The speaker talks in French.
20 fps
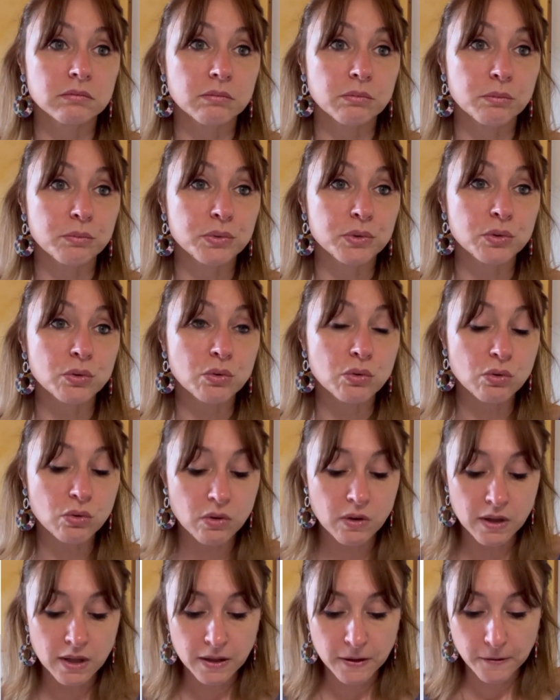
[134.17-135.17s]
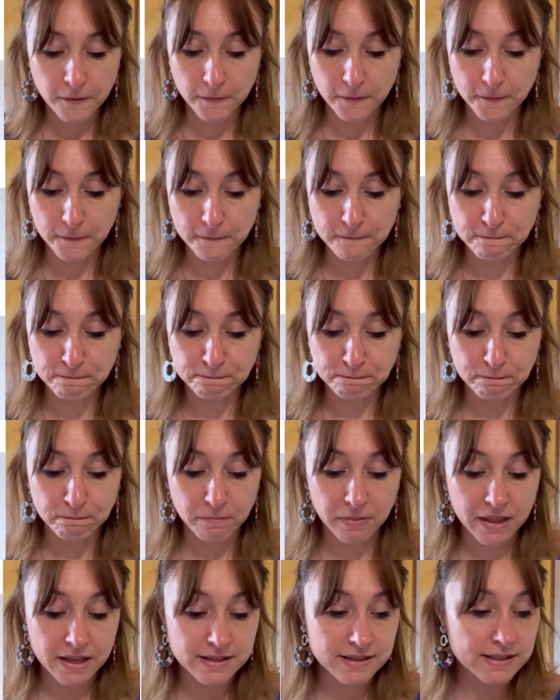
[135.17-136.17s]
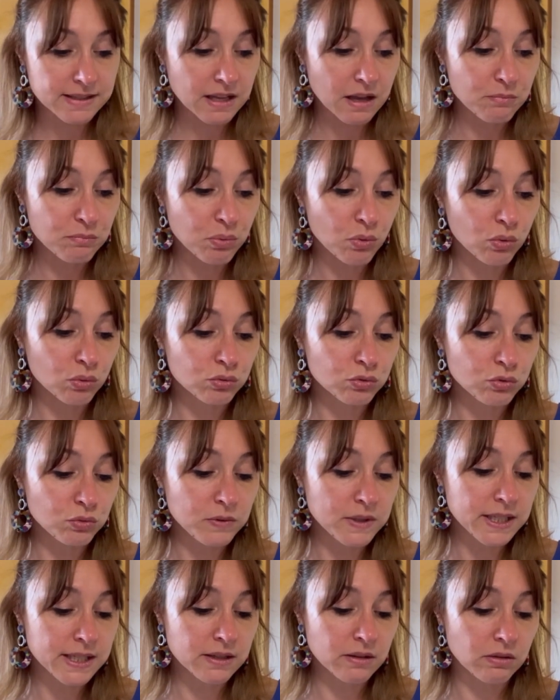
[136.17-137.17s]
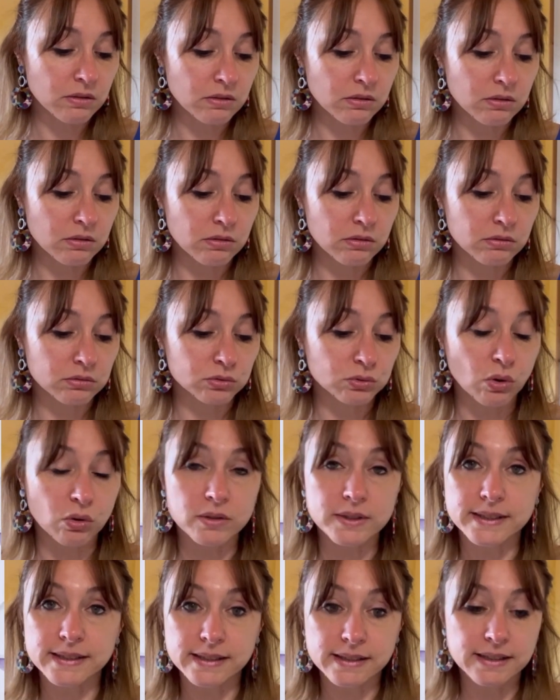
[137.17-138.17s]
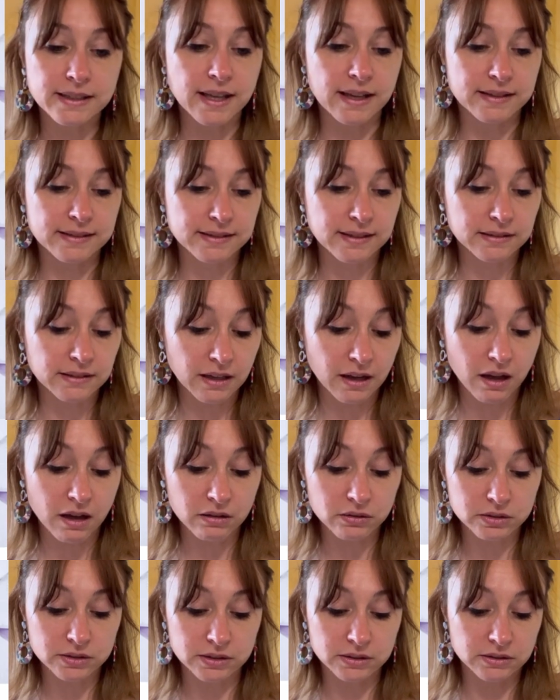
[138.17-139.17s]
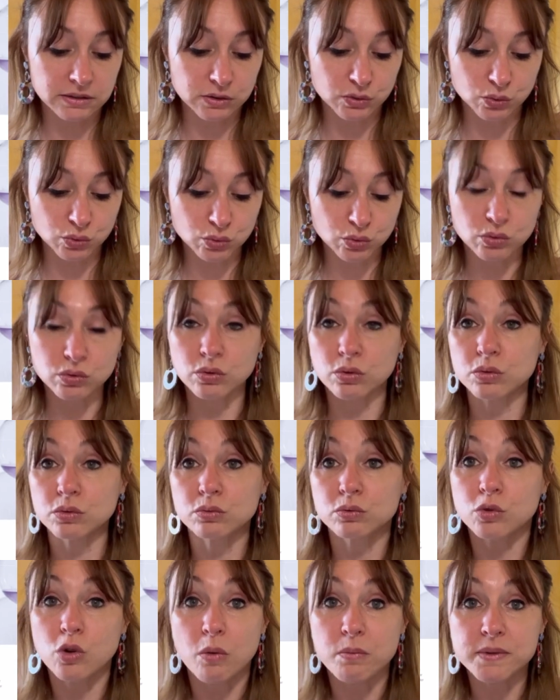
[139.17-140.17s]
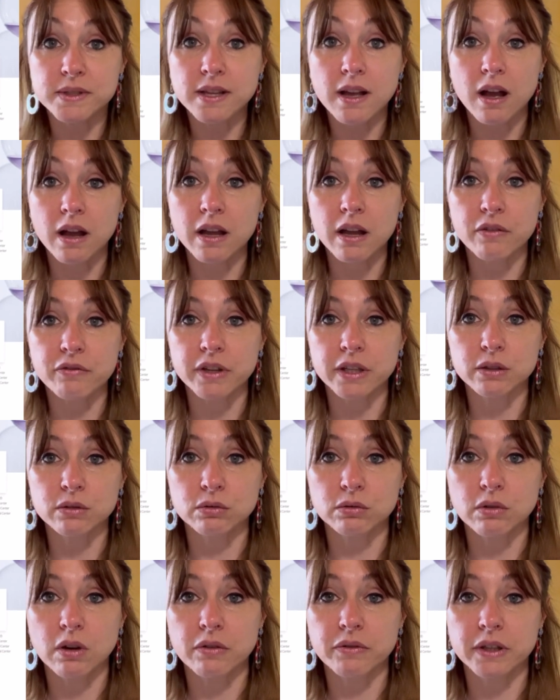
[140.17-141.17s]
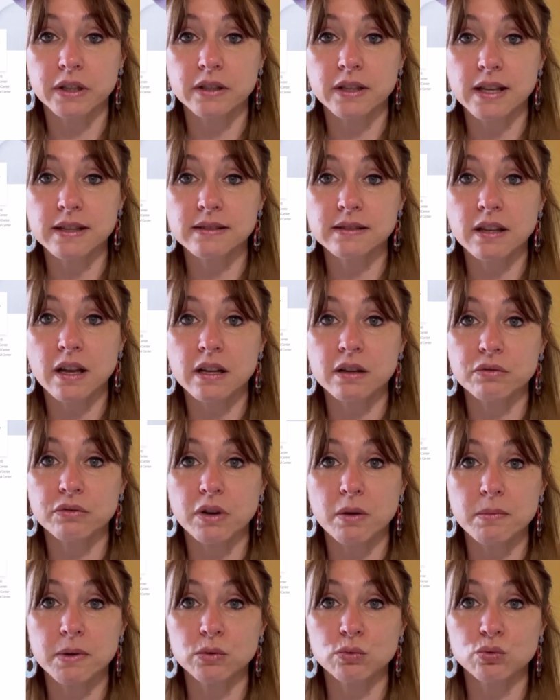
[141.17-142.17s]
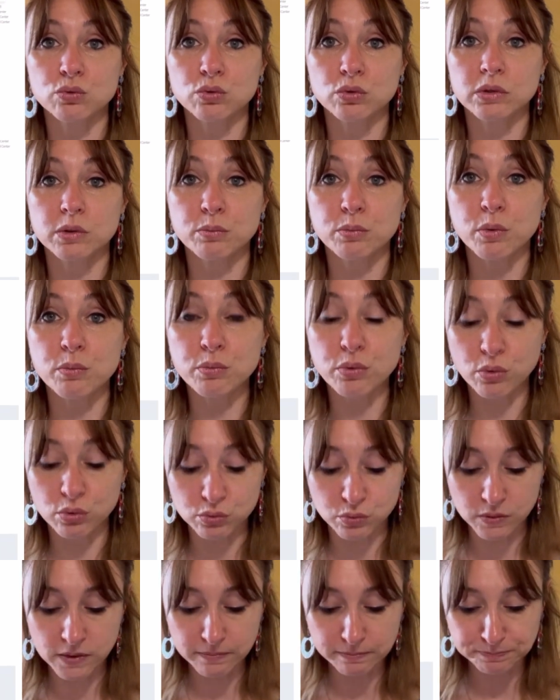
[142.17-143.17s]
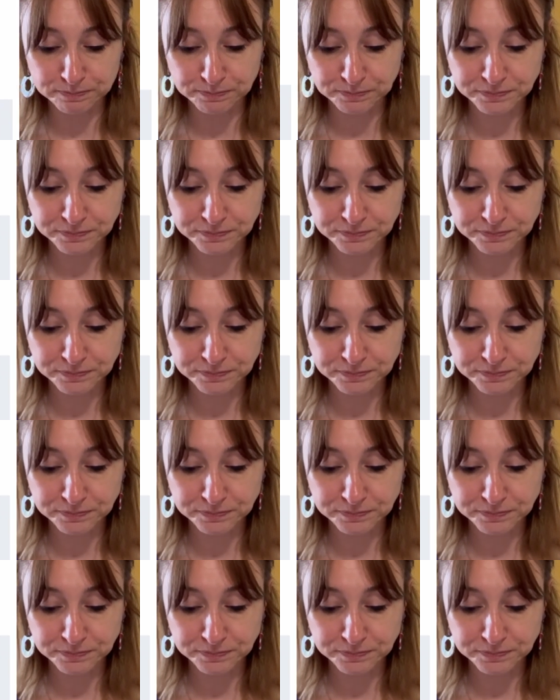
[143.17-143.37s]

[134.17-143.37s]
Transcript: bio, euh, sans produits euh, toxiques, etc. C'est toujours euh, comme ça, hein, avec, avec il y a vraiment toujours de bons produits.